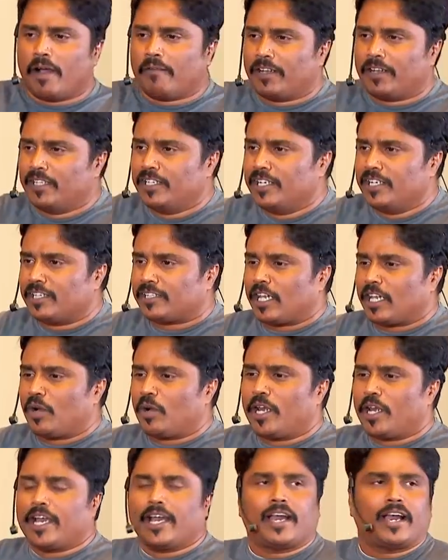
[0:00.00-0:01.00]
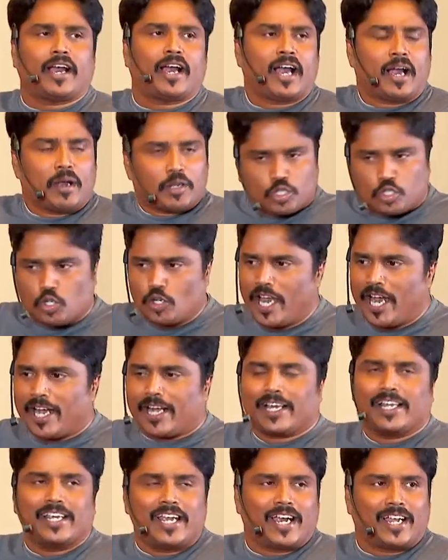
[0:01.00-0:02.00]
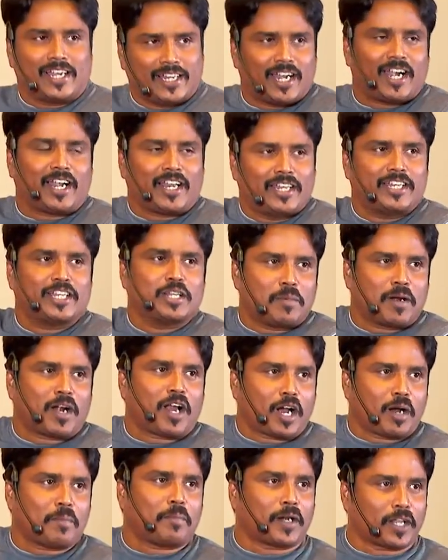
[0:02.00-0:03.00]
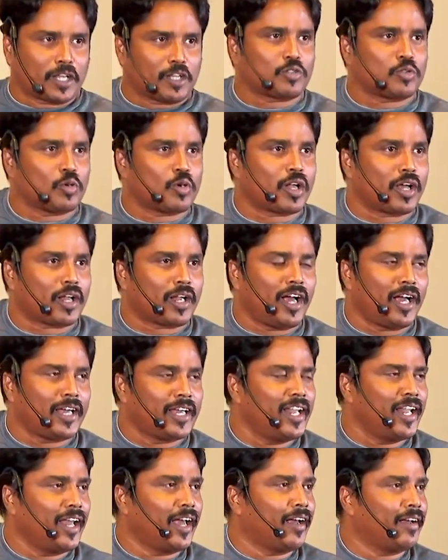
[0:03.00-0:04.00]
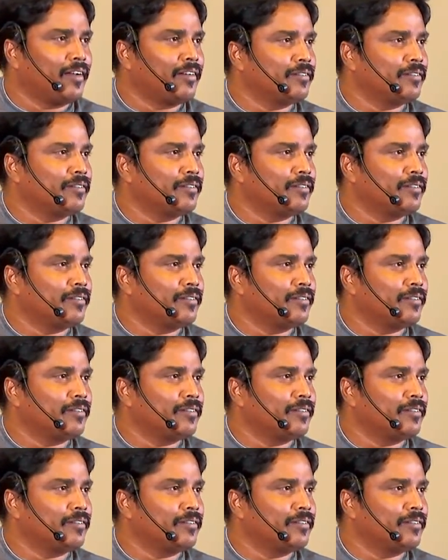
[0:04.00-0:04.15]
வந்து தன்னுடைய சுய கிரியைகளினால நீதிமானாக்கப்பட்டதை சொல்றாரா இல்லை